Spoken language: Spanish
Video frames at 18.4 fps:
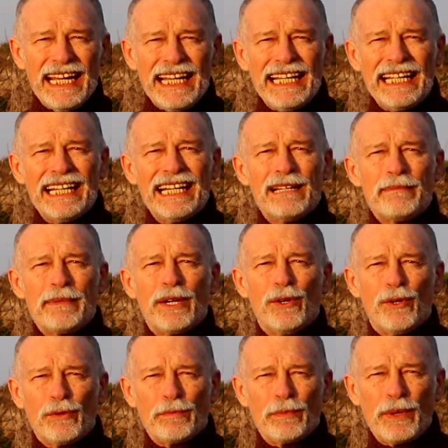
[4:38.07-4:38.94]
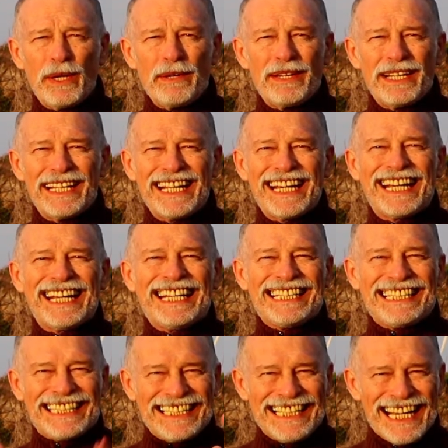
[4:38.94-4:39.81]
es la mejor prueba de
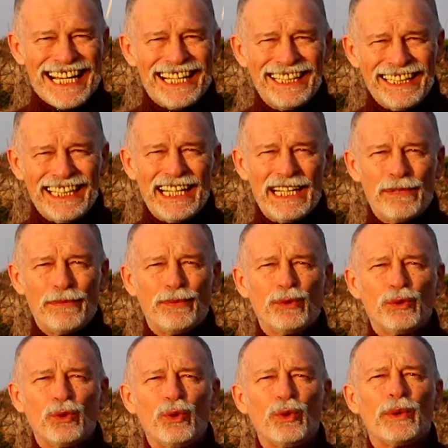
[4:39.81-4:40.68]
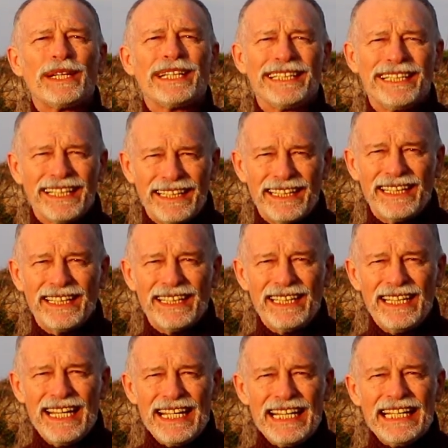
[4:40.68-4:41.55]
que ya el futuro está aquí